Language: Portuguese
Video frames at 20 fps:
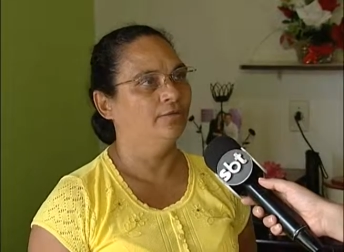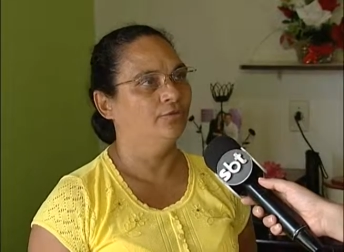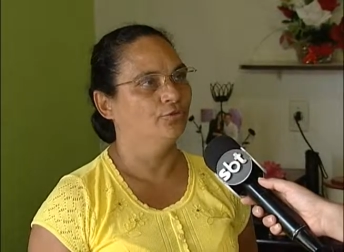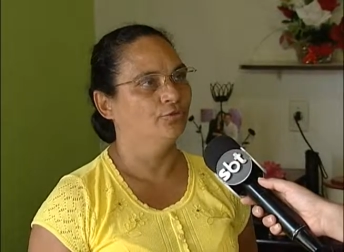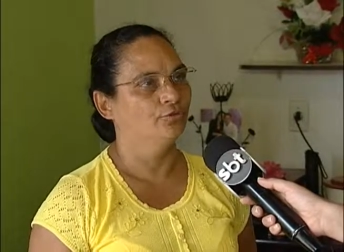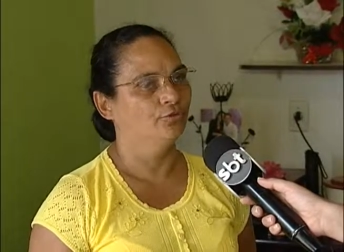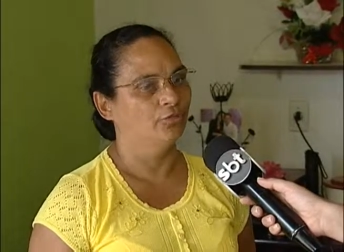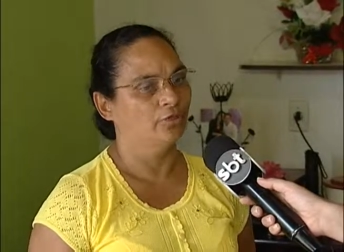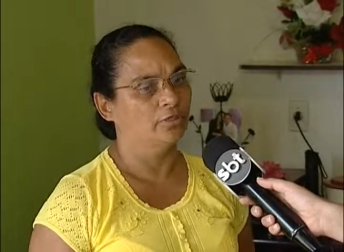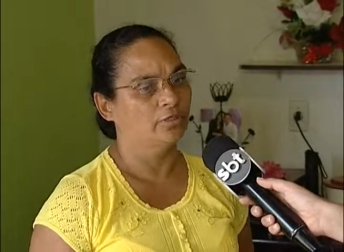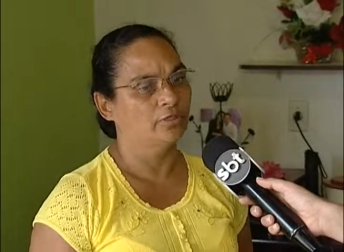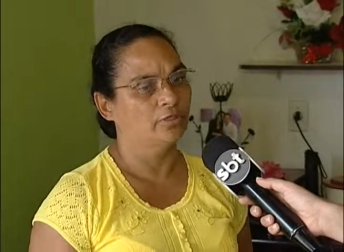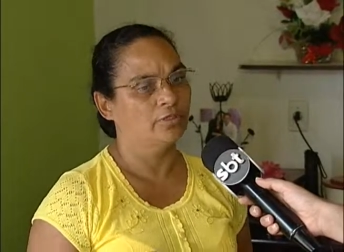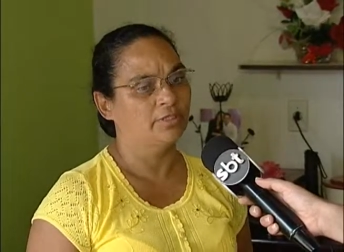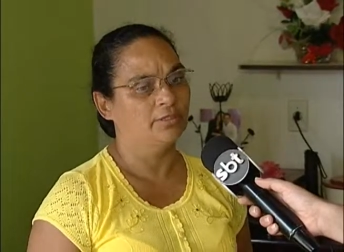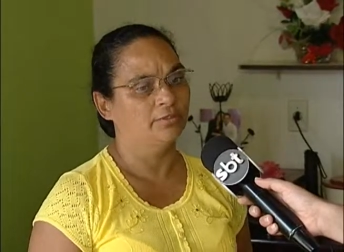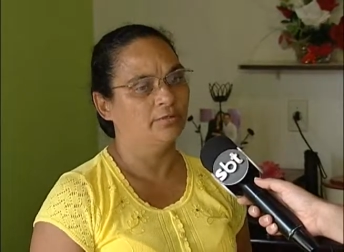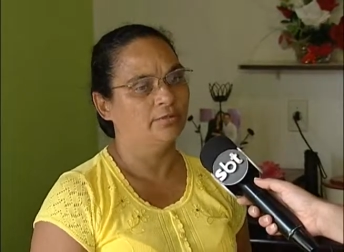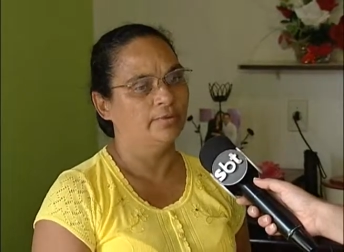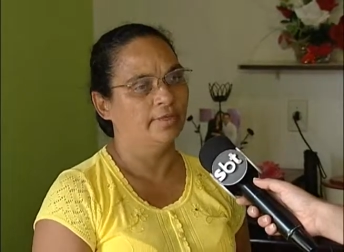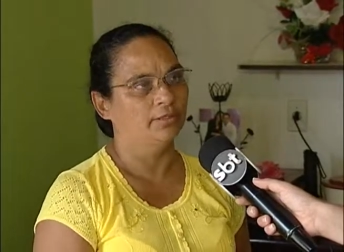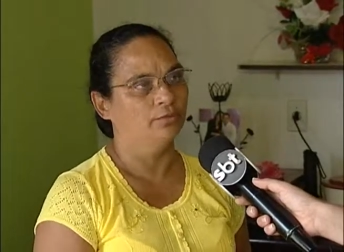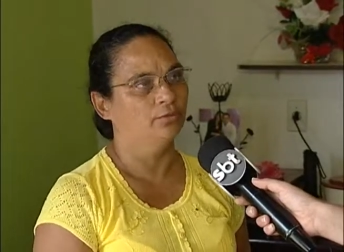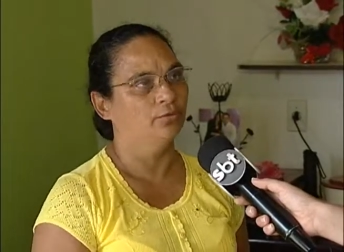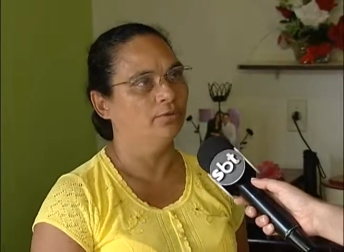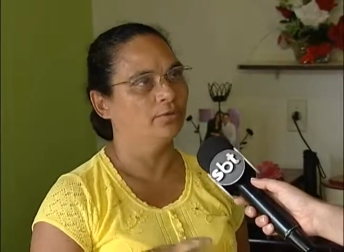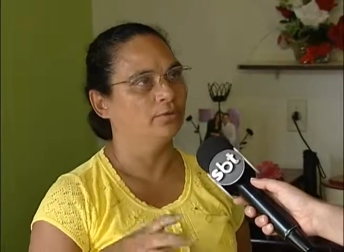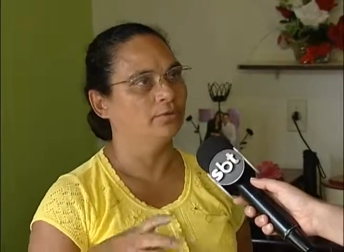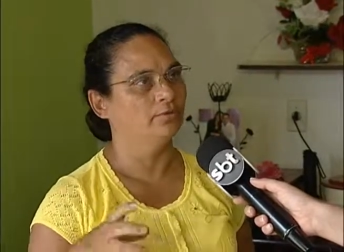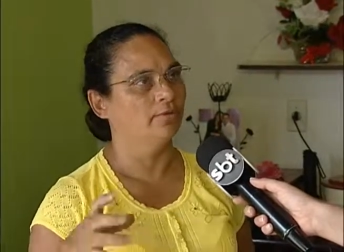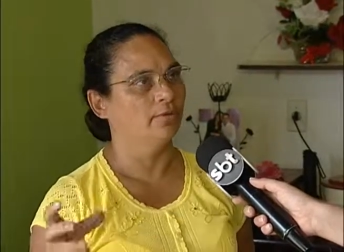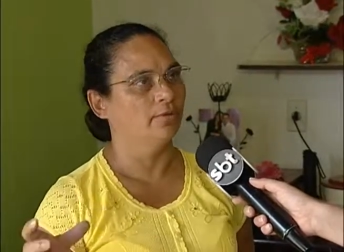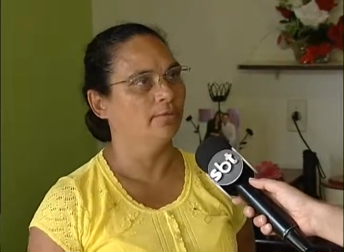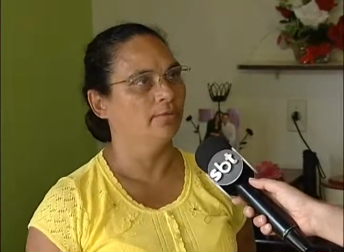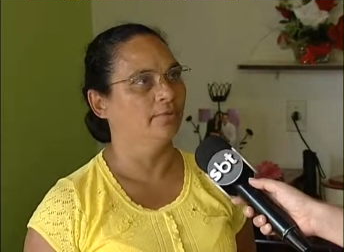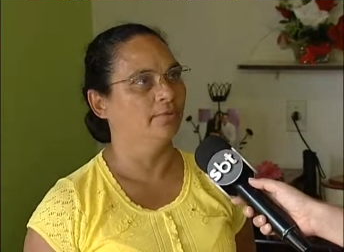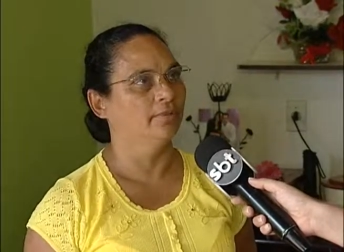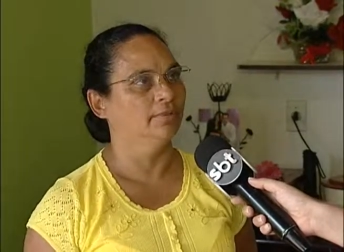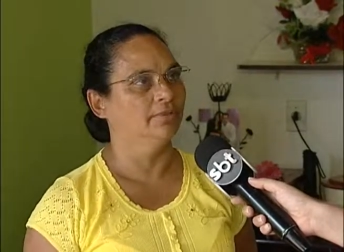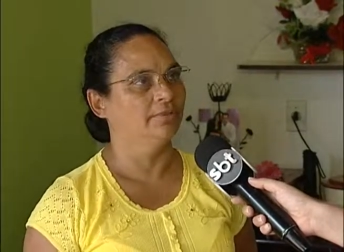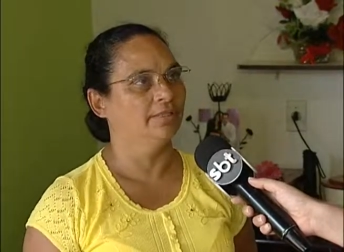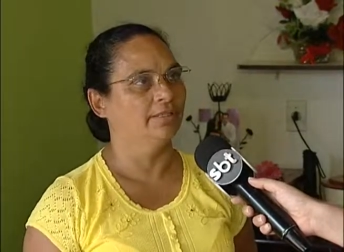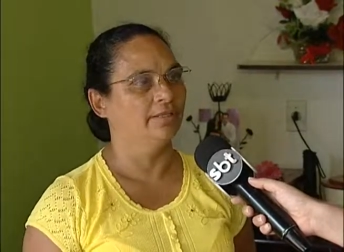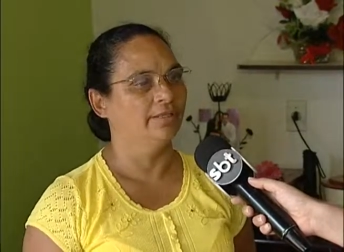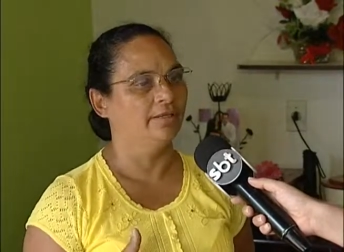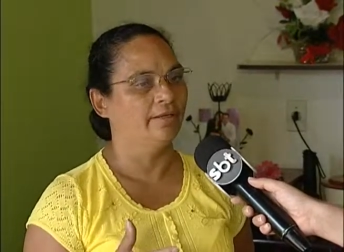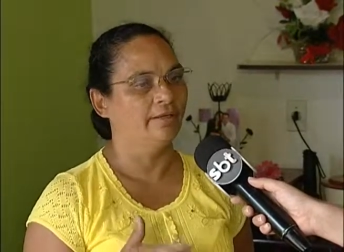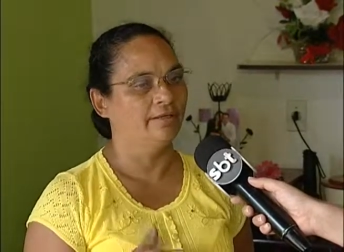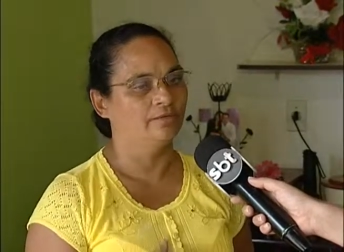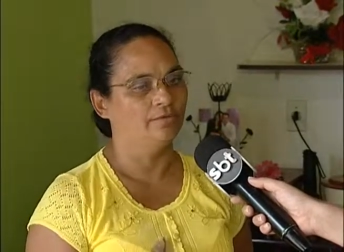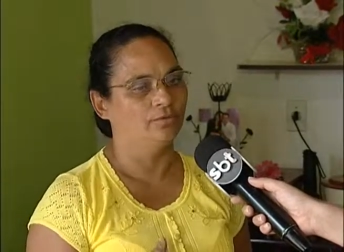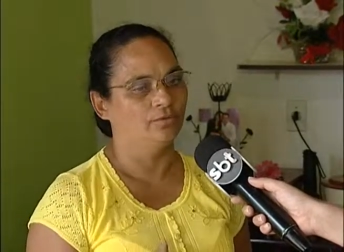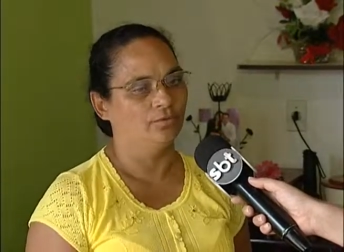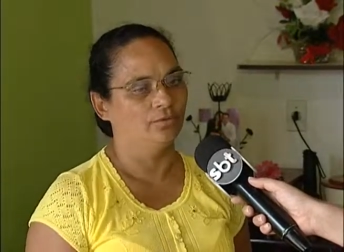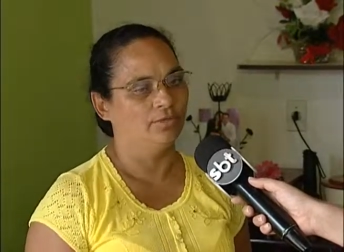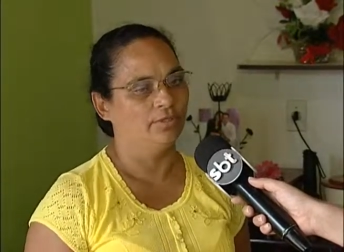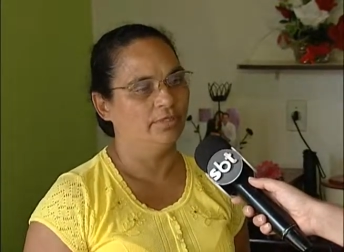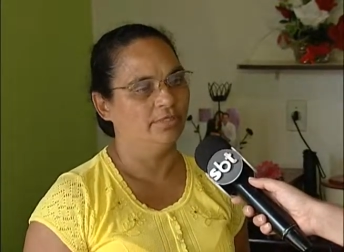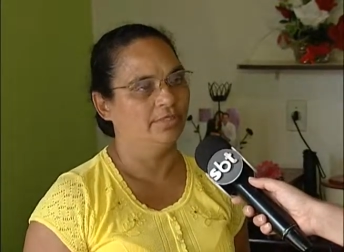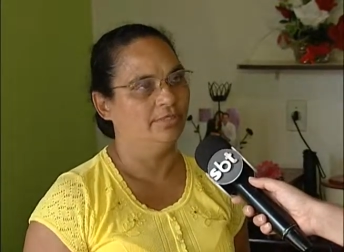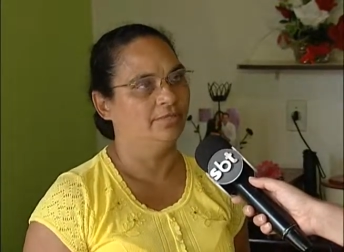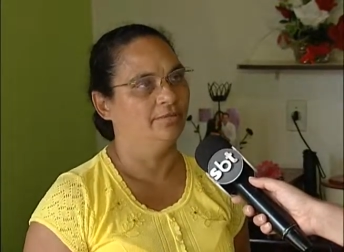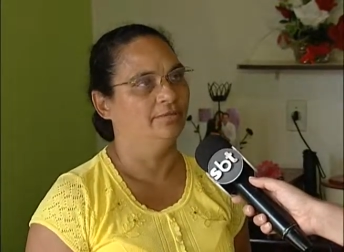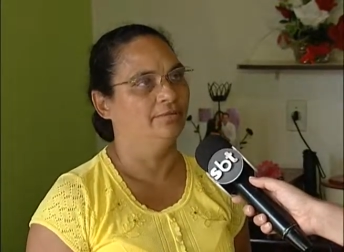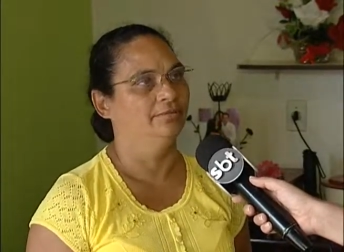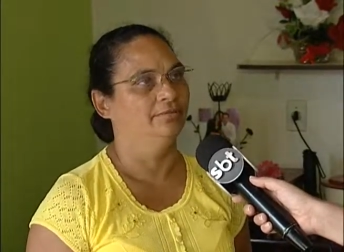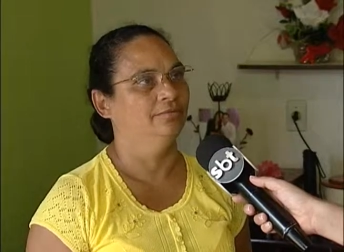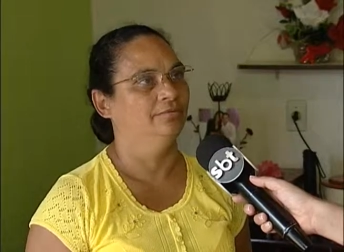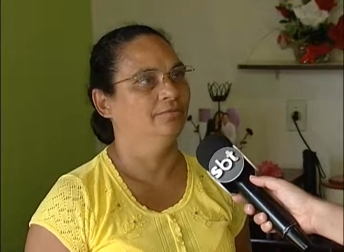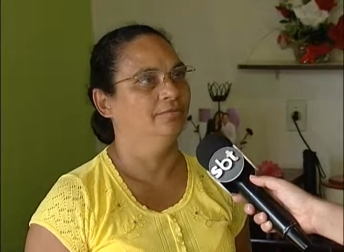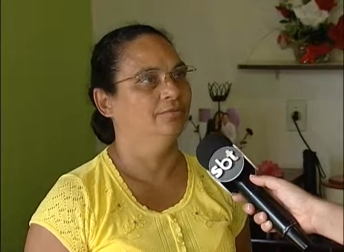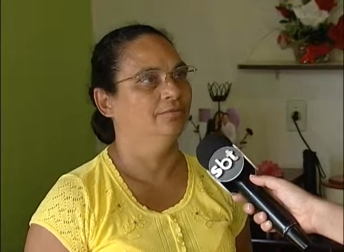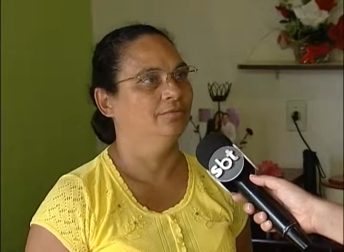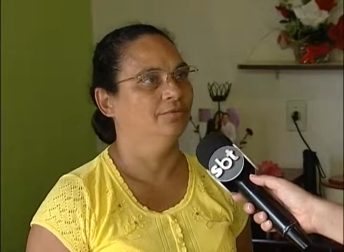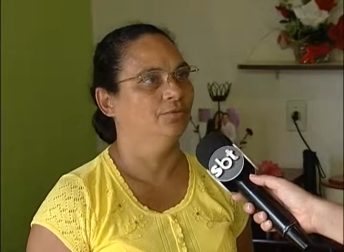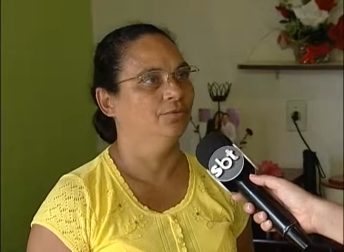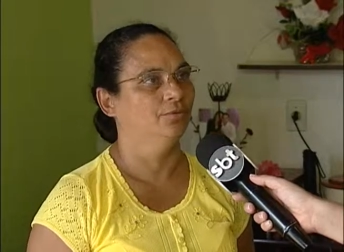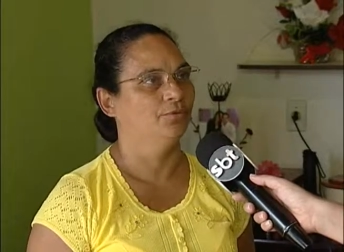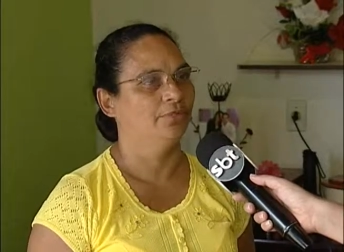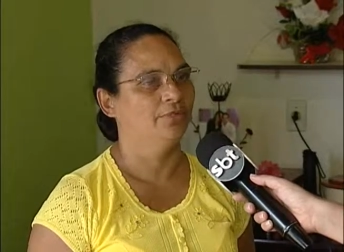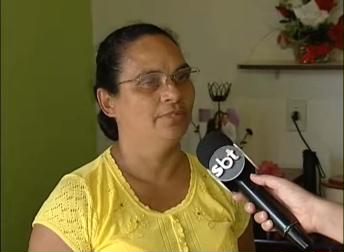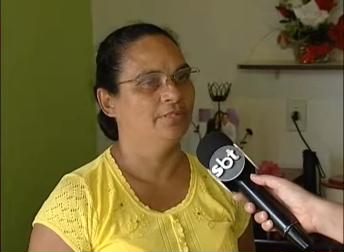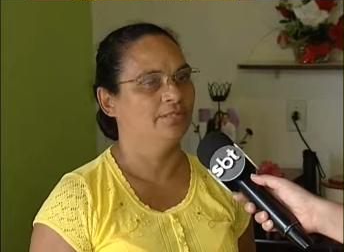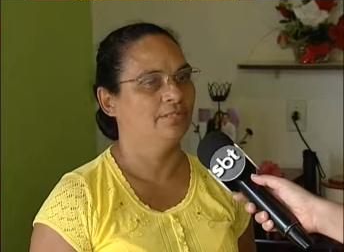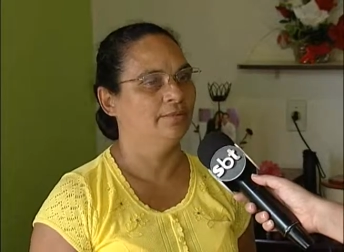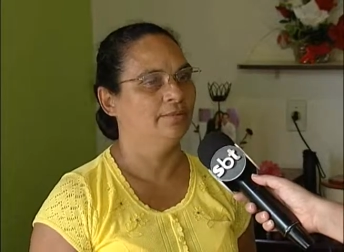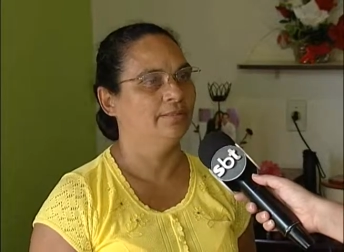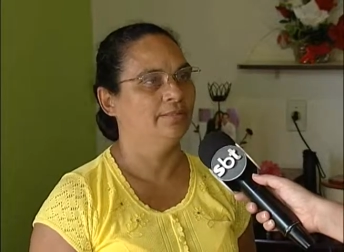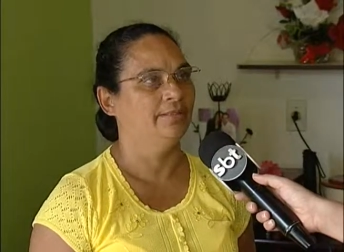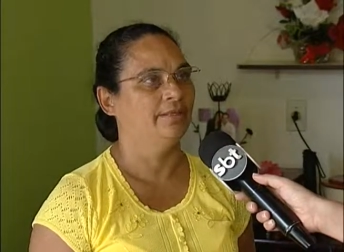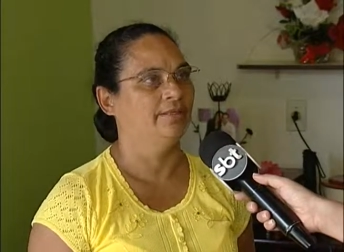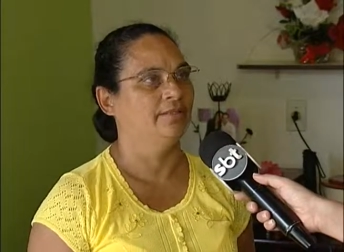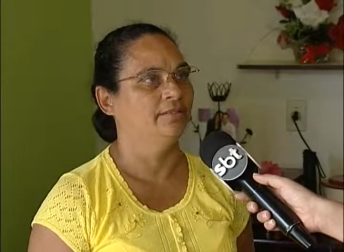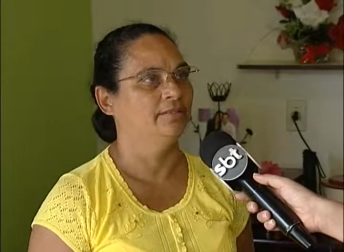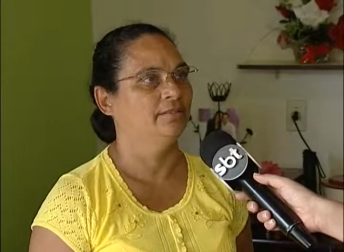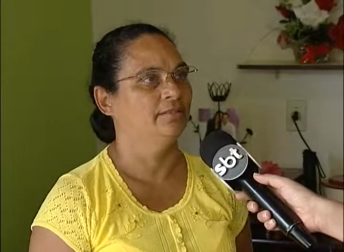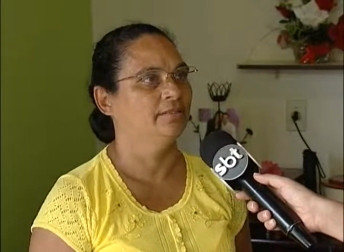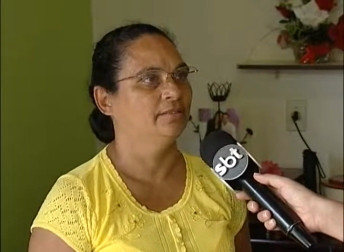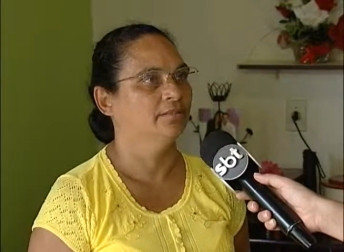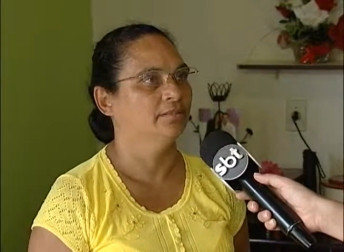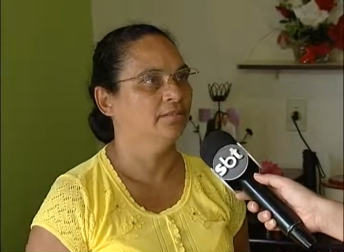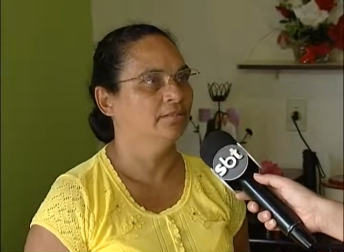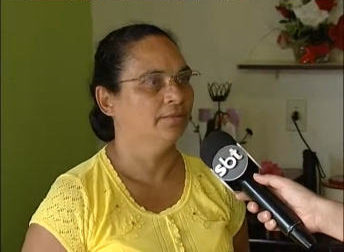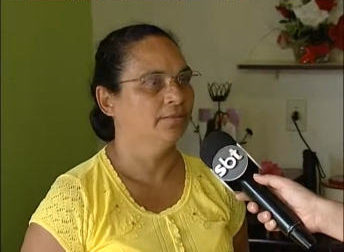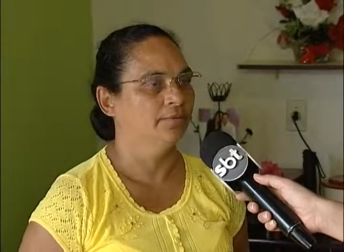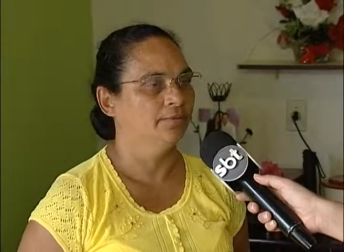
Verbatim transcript: que junto associou uma dor com a outra e resultou essas dores intensas.